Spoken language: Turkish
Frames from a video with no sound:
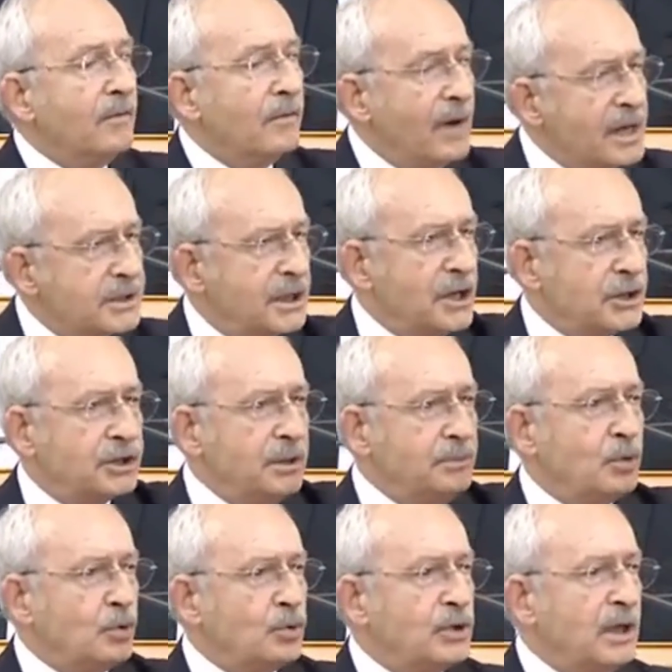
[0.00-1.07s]
Vazgeçtim
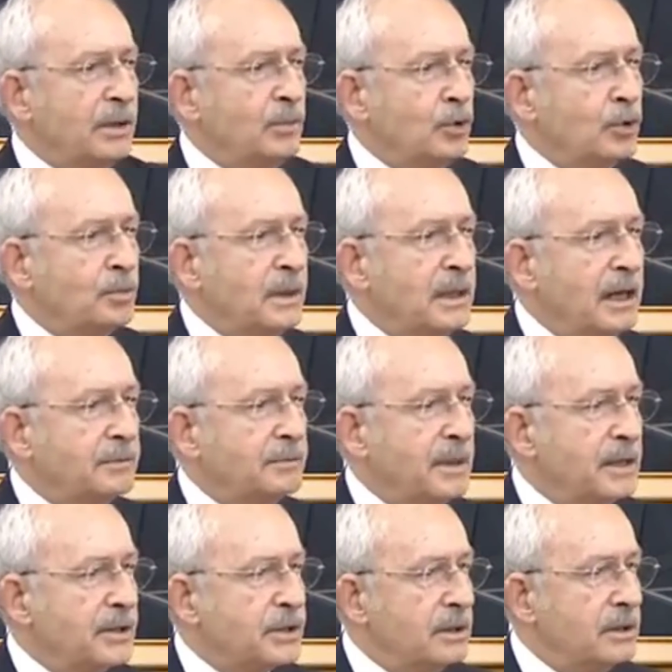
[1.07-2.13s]
Türkiye Büyük Millet
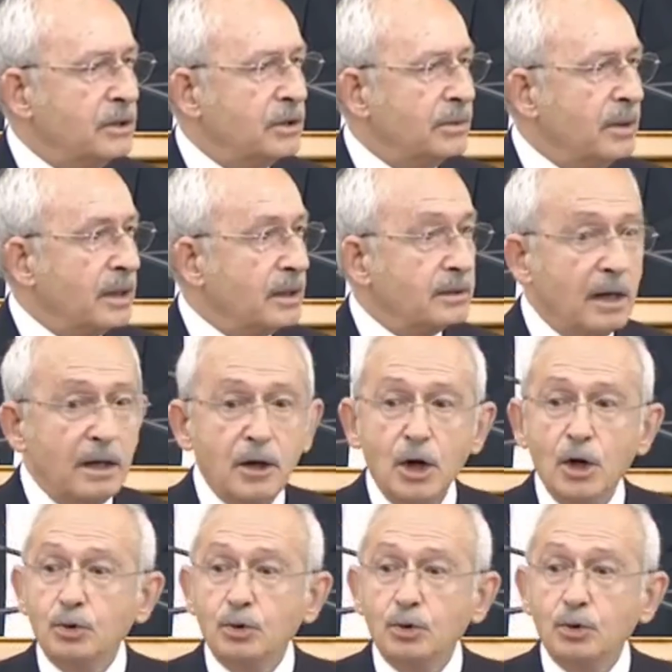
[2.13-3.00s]
Meclisi'nin itibarından.